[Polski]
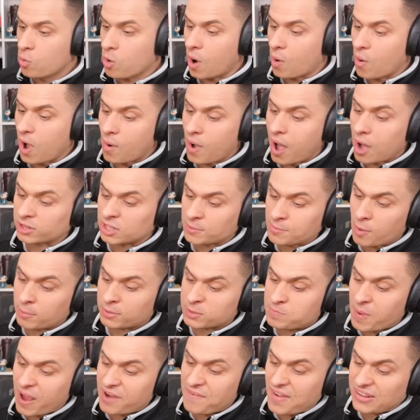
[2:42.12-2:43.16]
wow, wow, wow, to miał
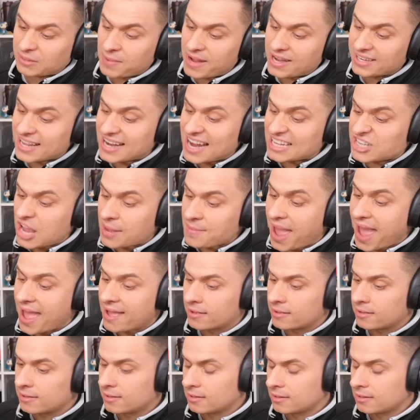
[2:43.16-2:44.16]
być perfekt, pilnie na siebie,